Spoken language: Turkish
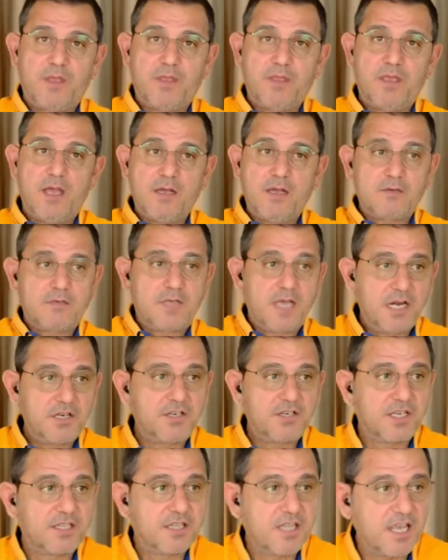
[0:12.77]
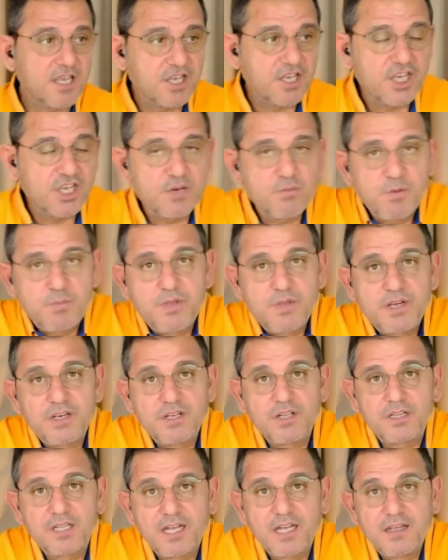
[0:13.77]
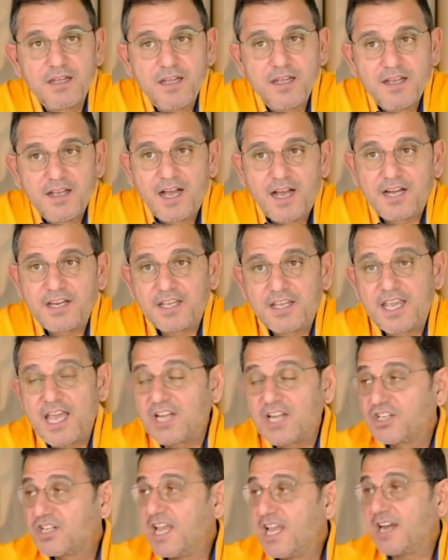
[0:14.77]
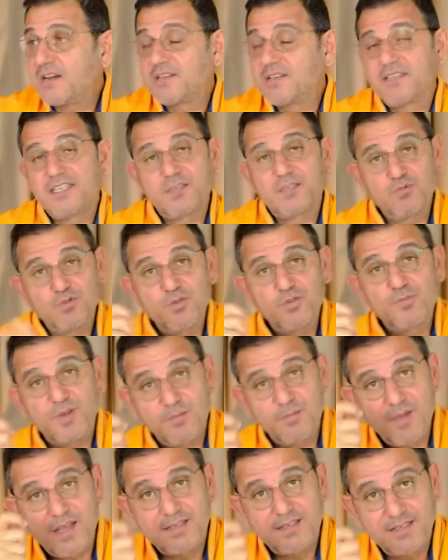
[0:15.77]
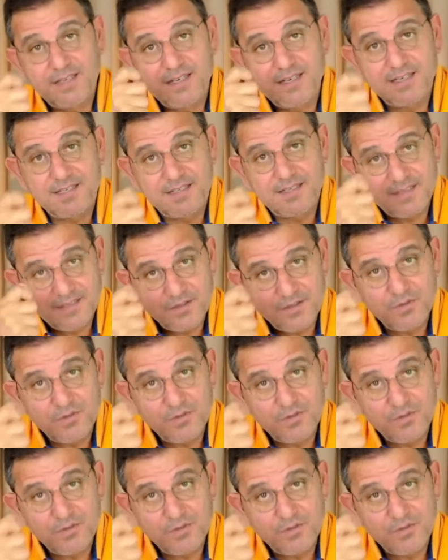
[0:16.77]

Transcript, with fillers: Ya gerçekten 21 yılda hani gençler siz bunu bilmezsiniz